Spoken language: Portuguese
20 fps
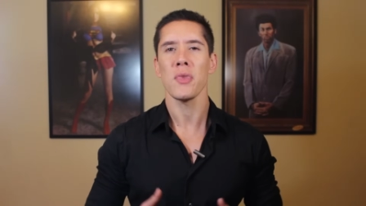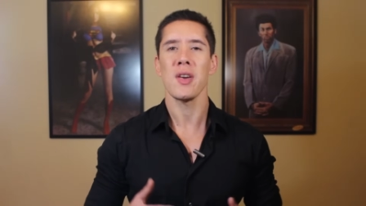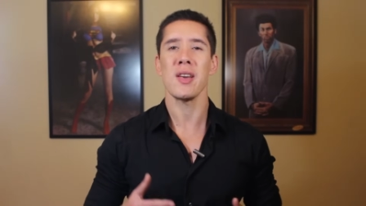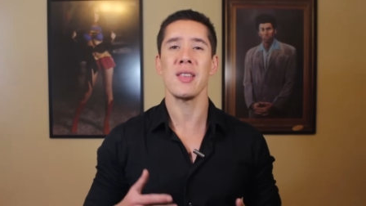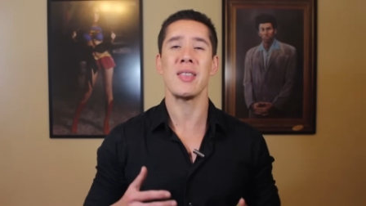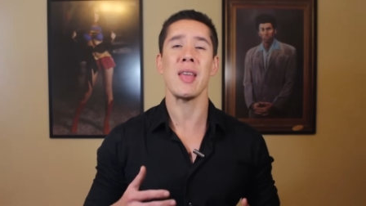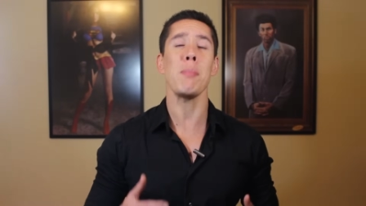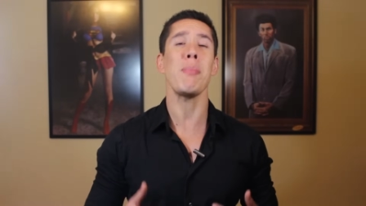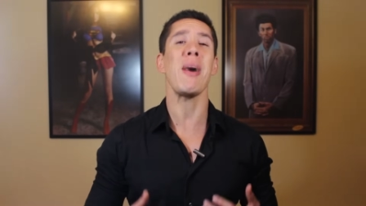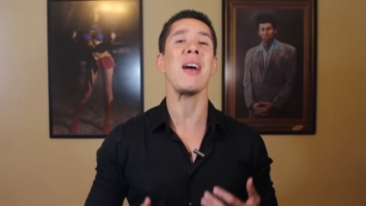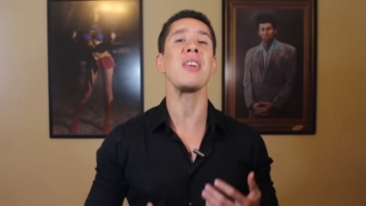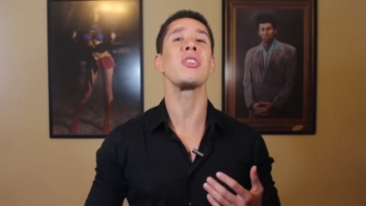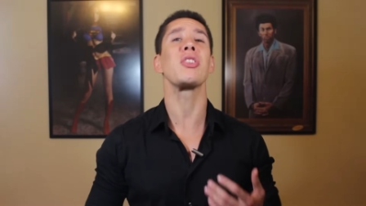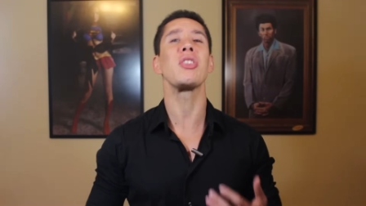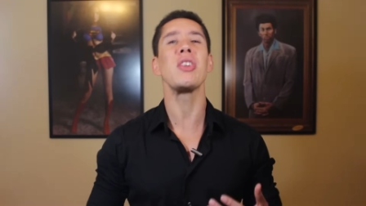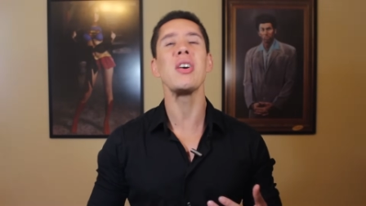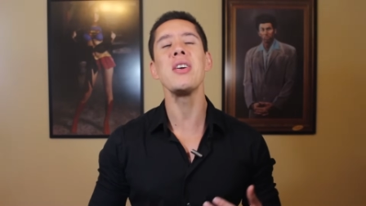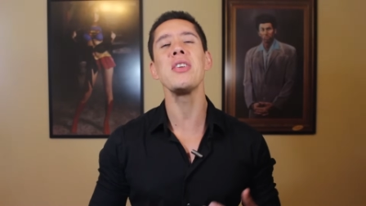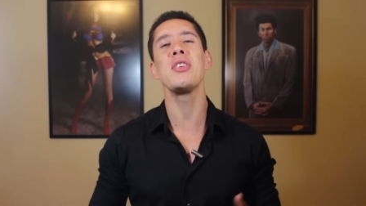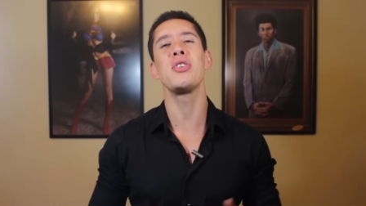E tem
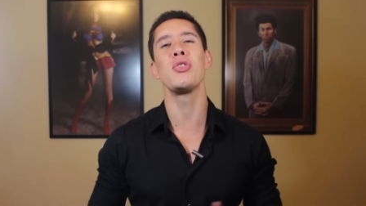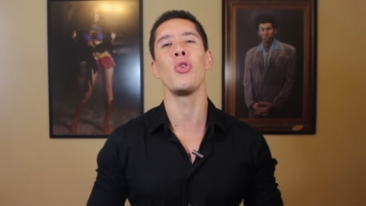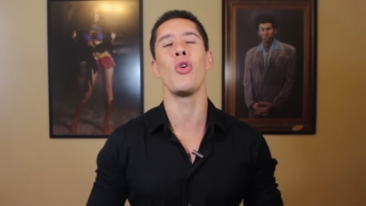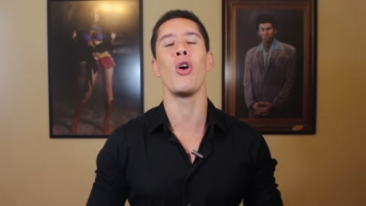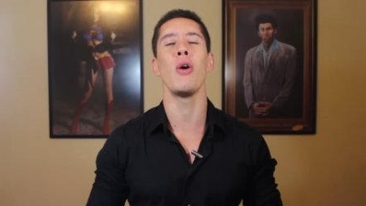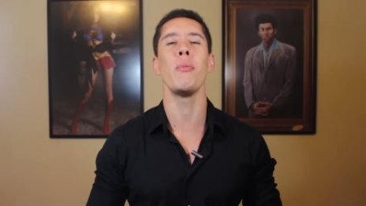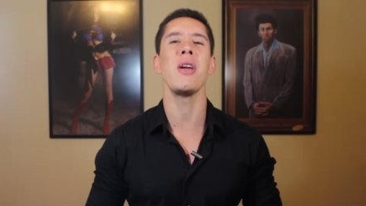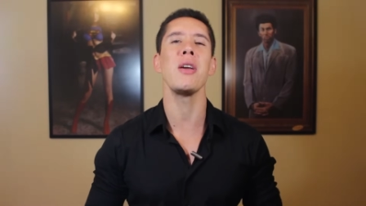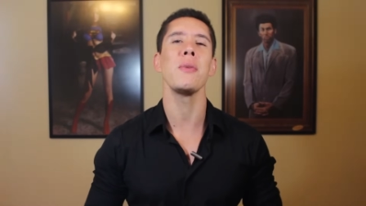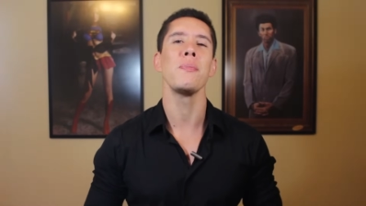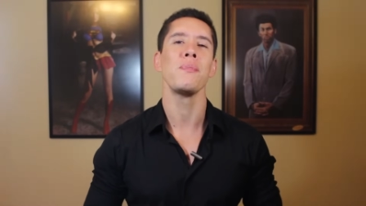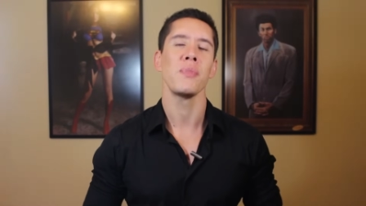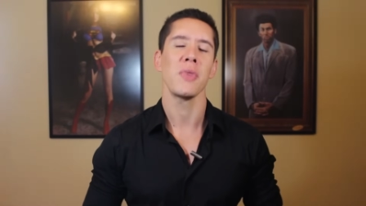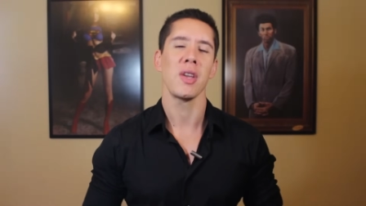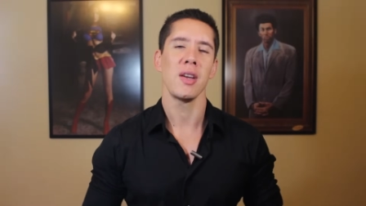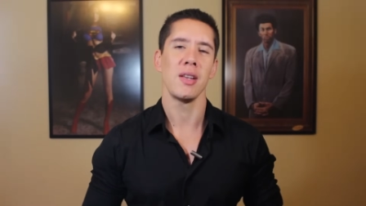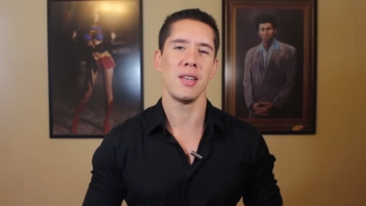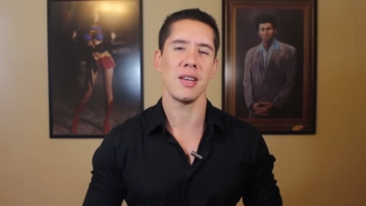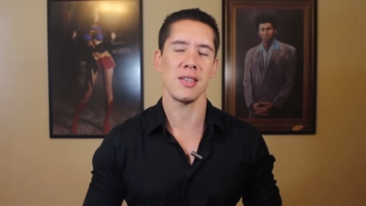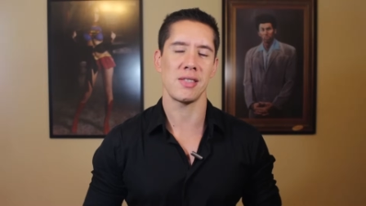bastante homem
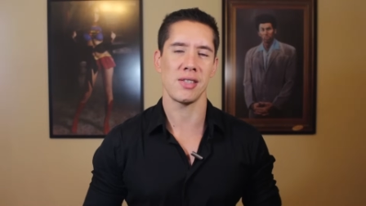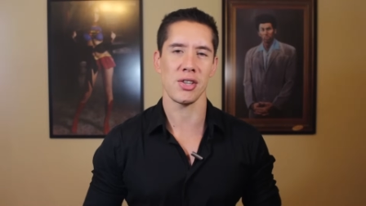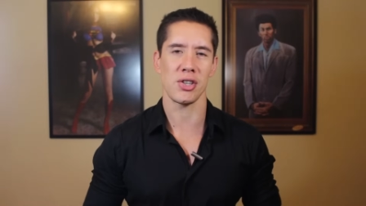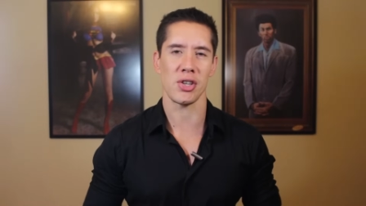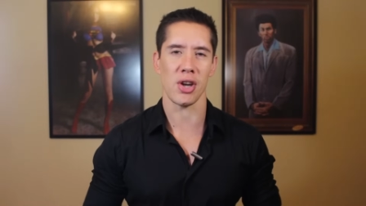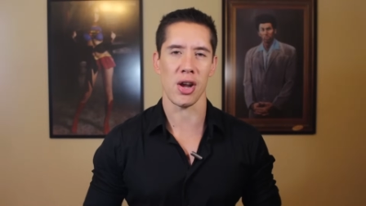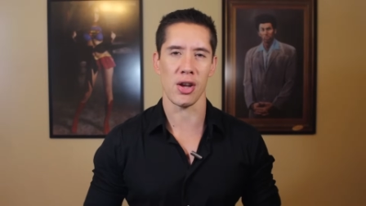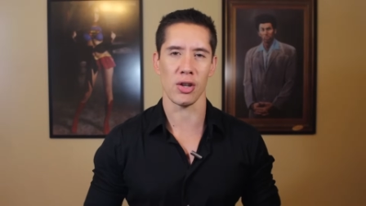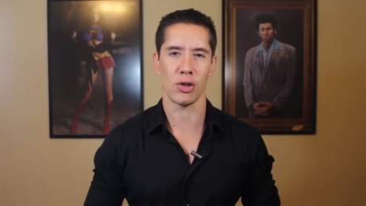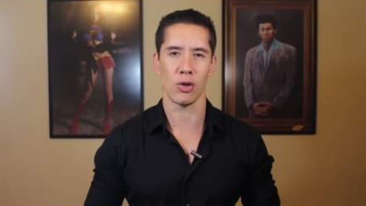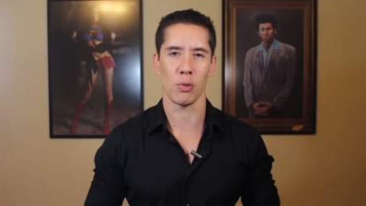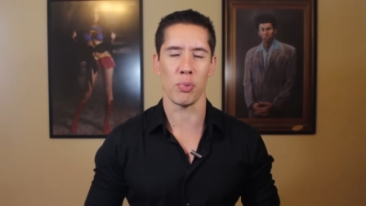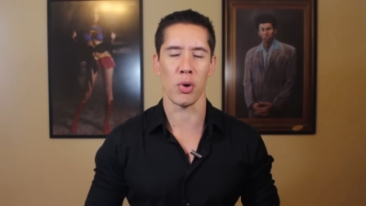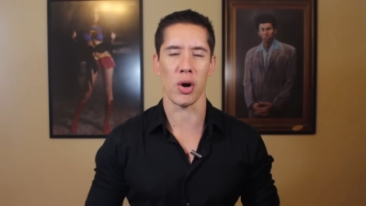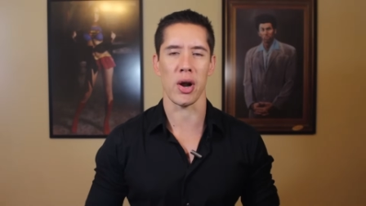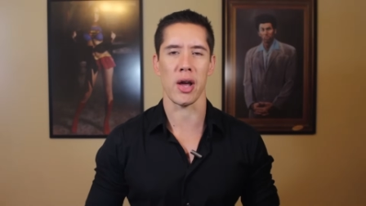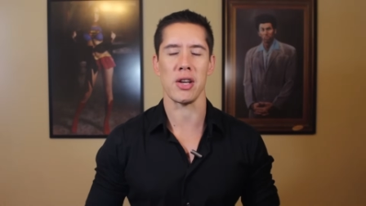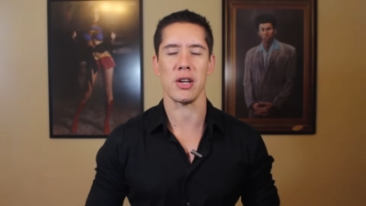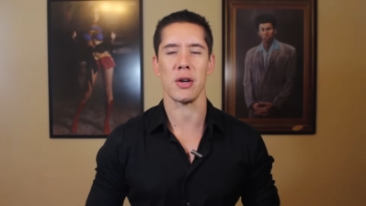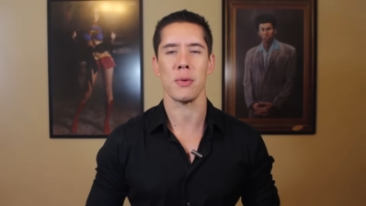desse jeito
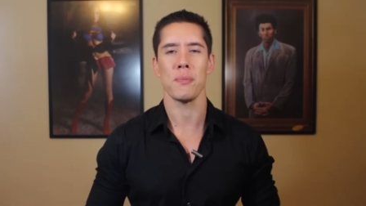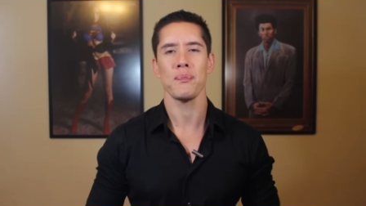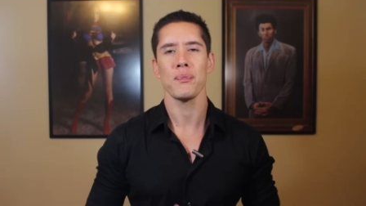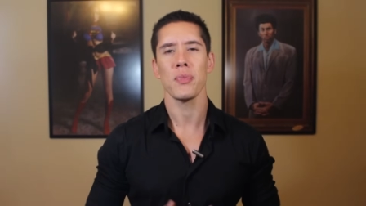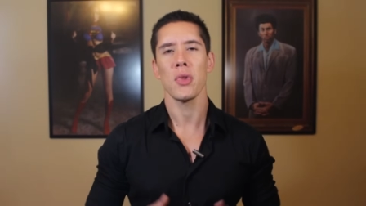por aí.